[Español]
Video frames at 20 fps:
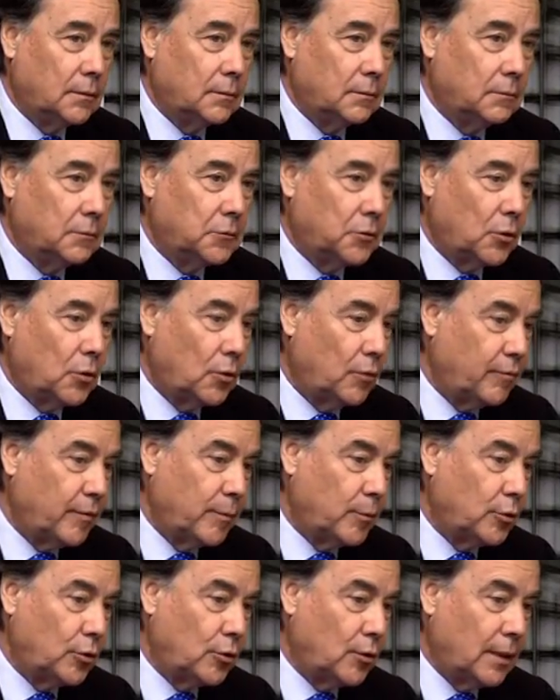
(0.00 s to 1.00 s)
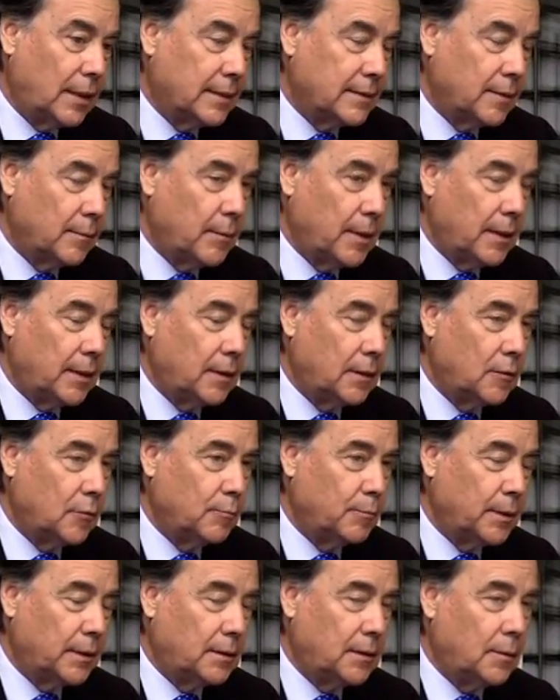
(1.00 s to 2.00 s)
que nosotros nos vemos todas las semanas y
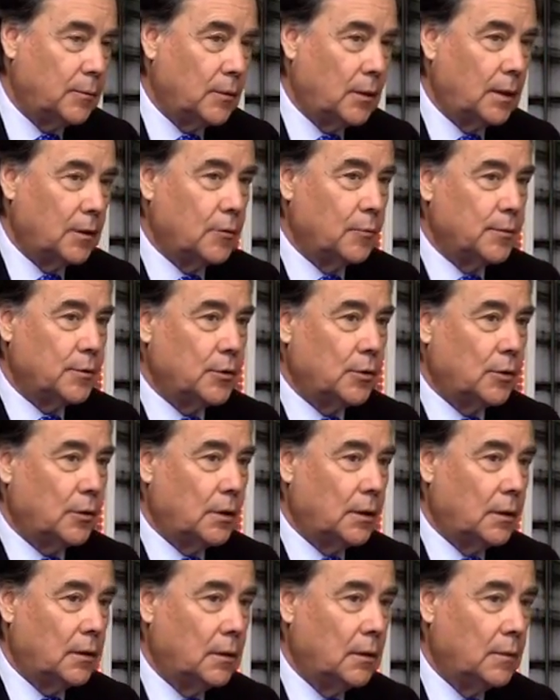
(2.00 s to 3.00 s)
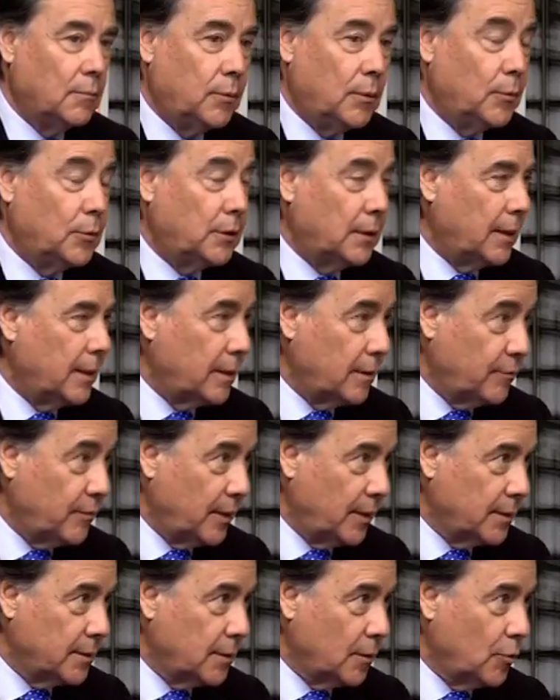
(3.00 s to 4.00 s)
compartimos las comisiones, podemos tener
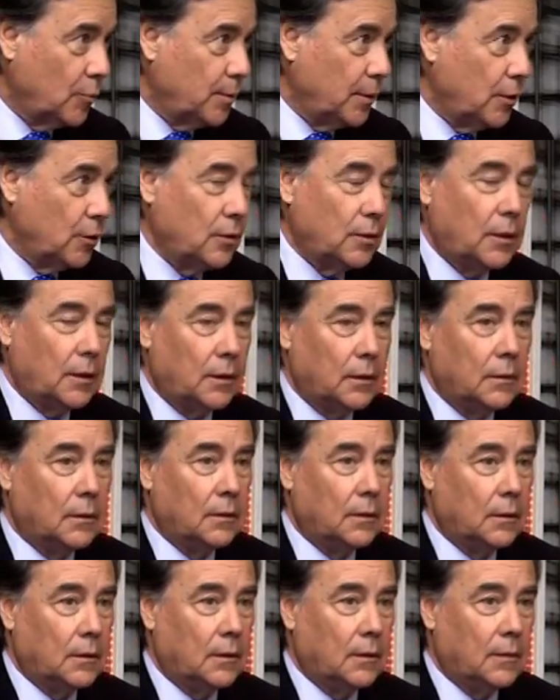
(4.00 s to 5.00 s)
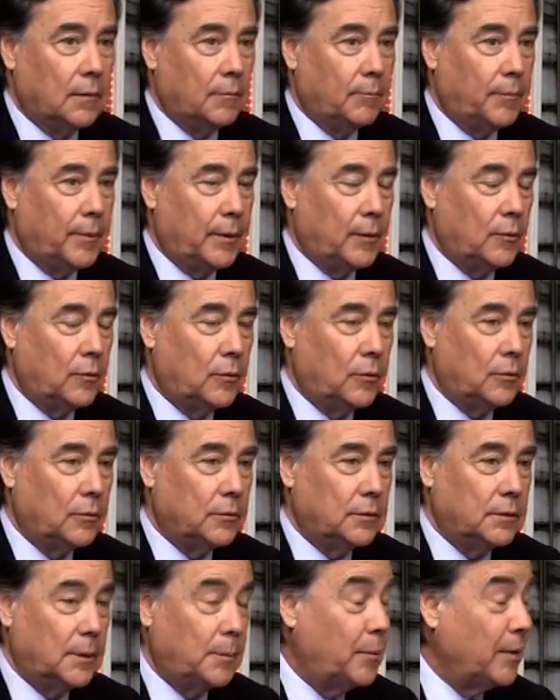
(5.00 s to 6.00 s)
diferencias de opiniones,
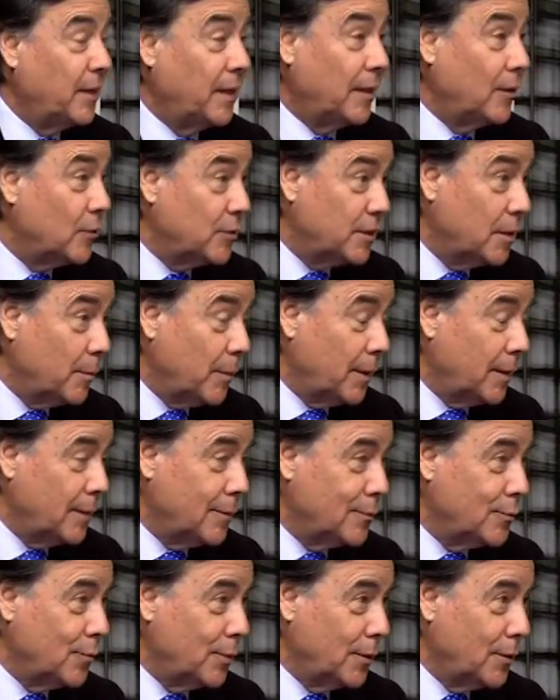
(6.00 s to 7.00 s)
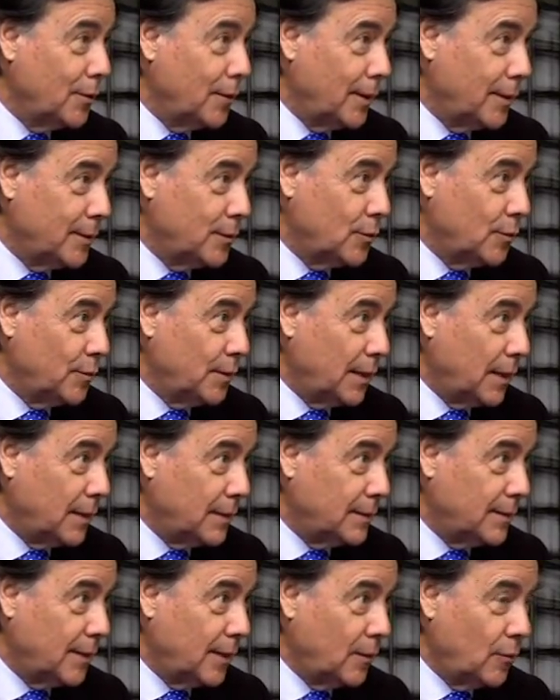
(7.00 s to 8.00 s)
pero después de dos semanas ocurrió el hecho,
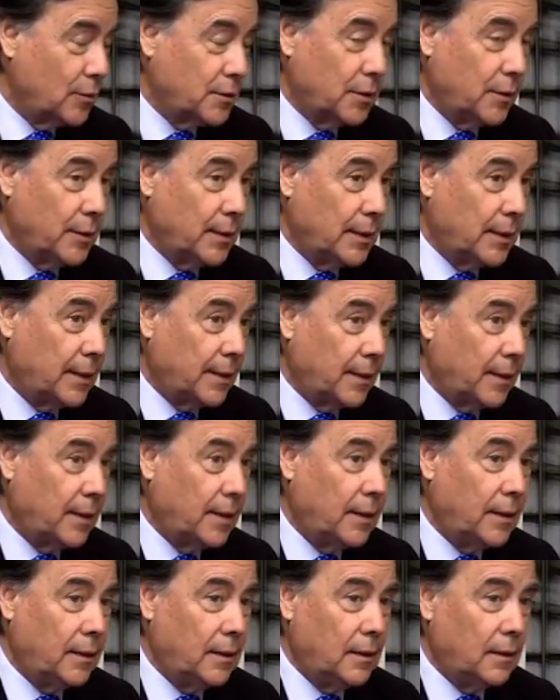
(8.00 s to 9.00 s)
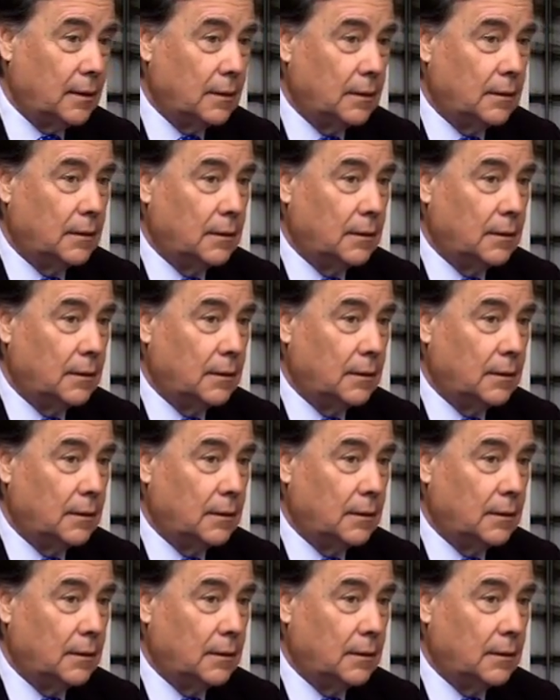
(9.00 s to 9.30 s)
viralizarlo a través de las redes